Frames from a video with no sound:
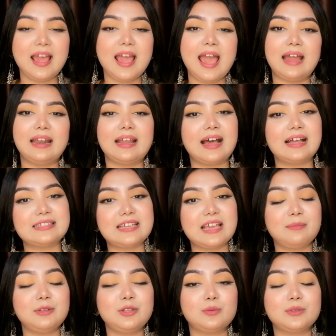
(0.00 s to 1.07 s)
অ্যান্ড আজকে
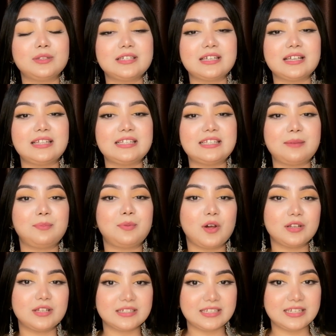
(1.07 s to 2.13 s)
আমি তোমাদের সাথে যে
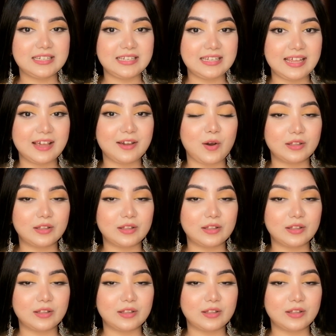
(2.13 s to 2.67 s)
প্রোডাক্টটি নিয়ে